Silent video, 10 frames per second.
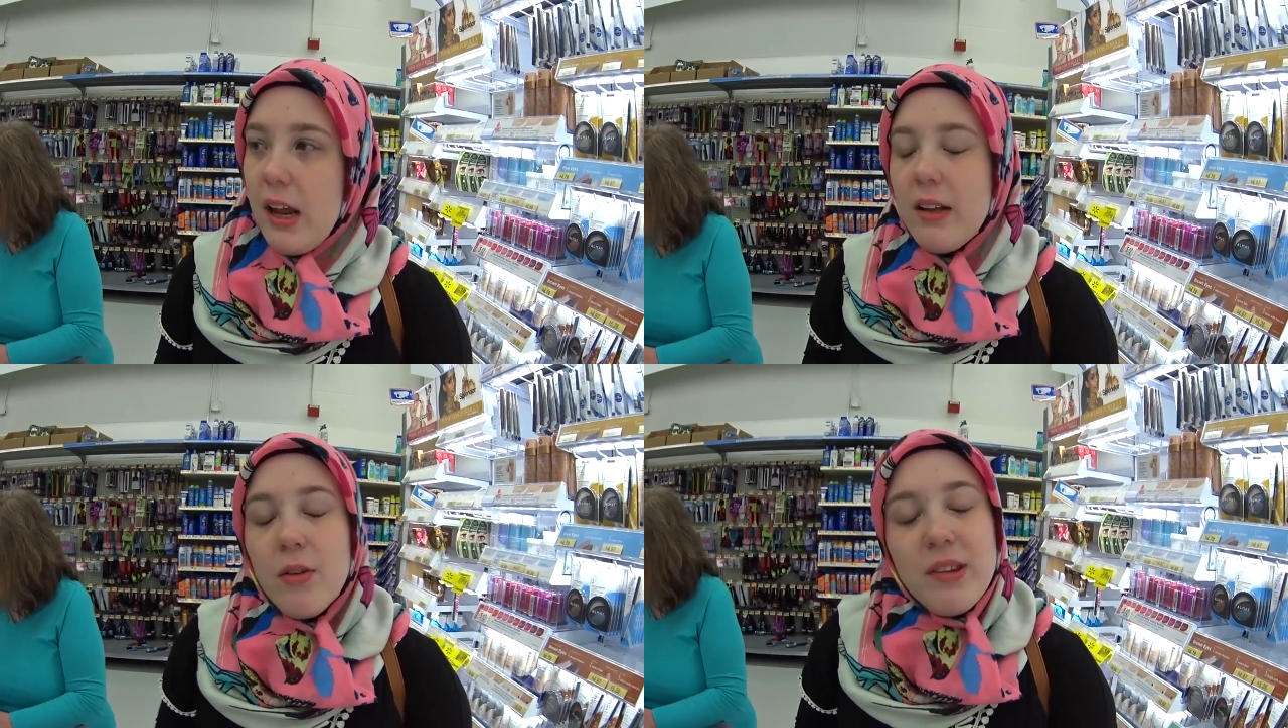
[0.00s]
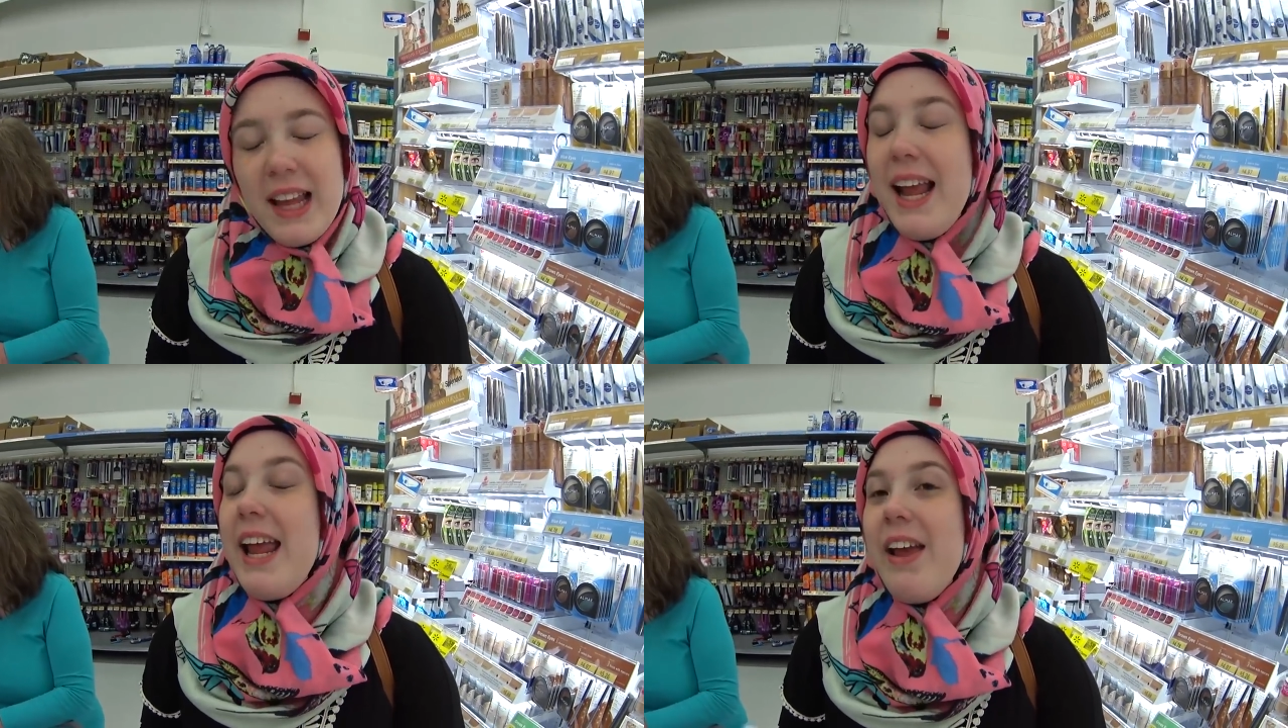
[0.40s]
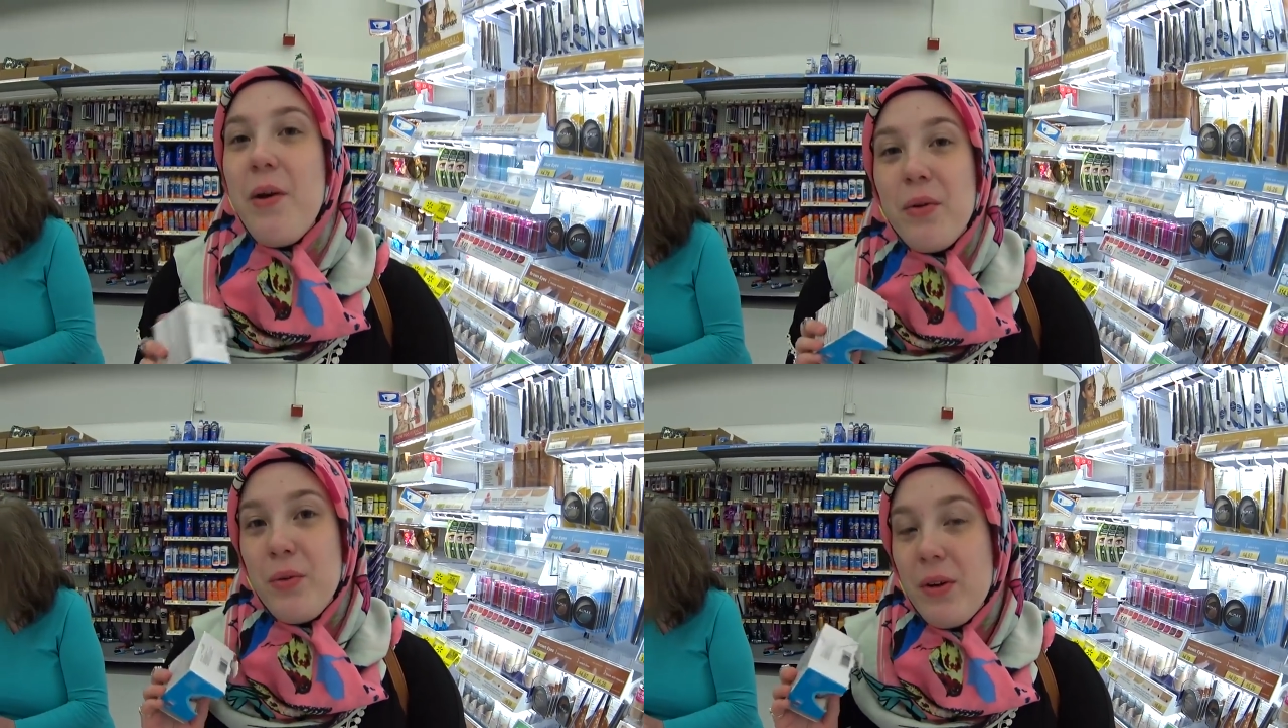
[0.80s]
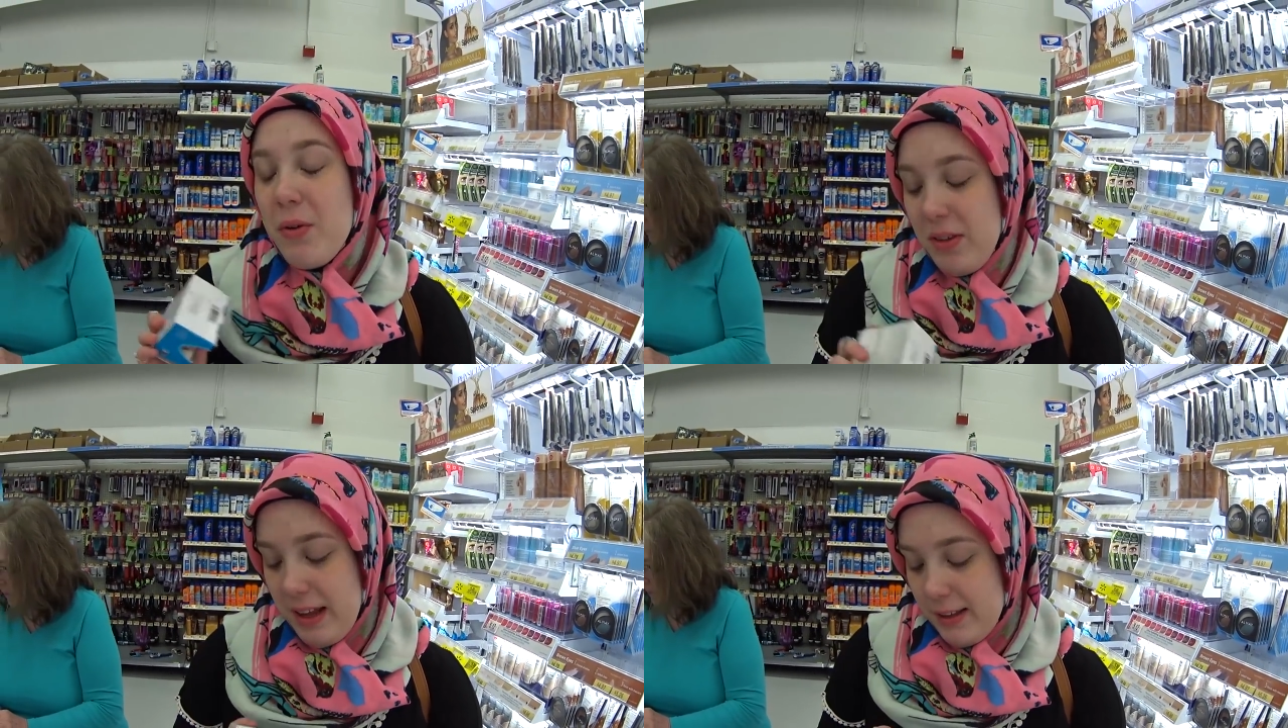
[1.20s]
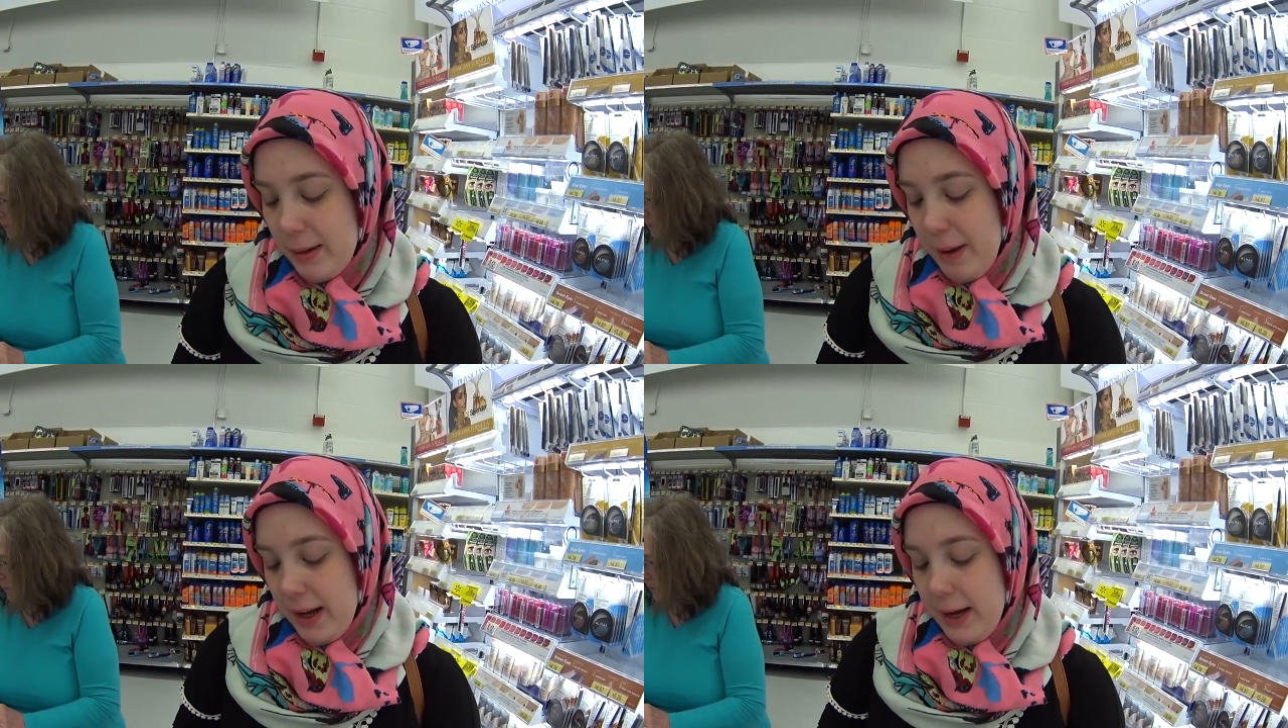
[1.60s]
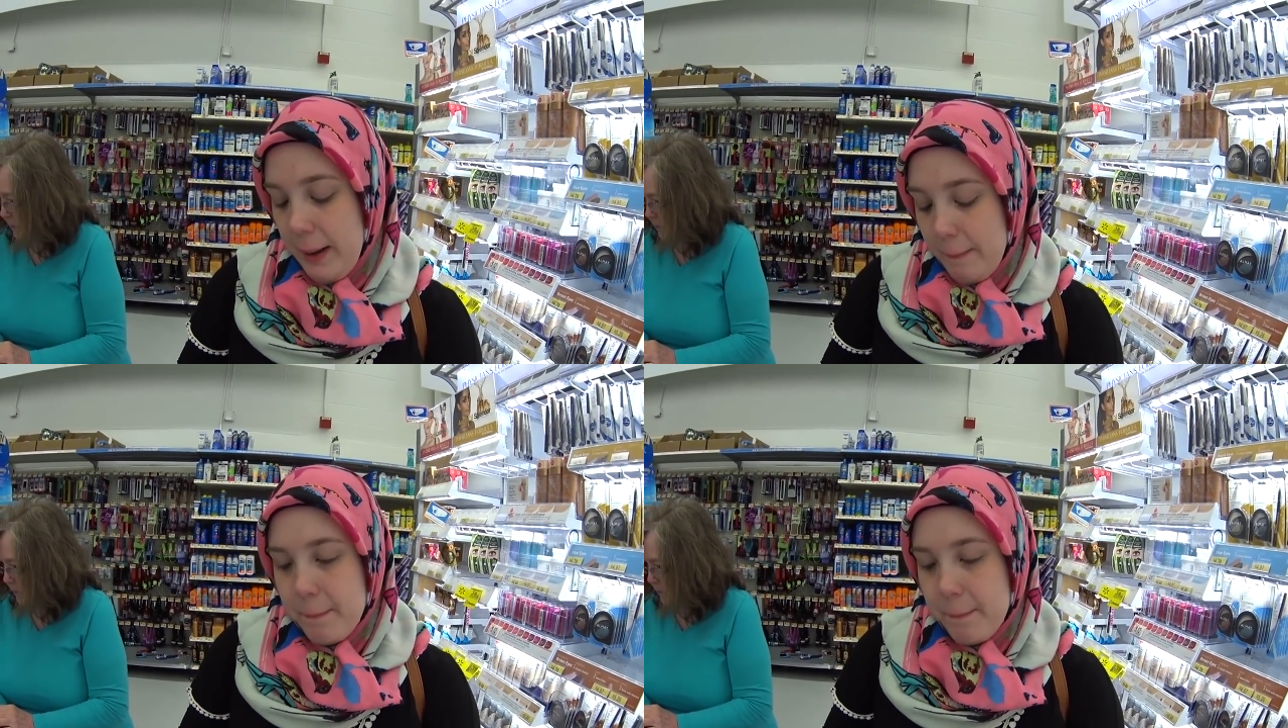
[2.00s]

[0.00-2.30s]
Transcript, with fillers: Não sei, eu nunca usei essa ah, marca. Ah, é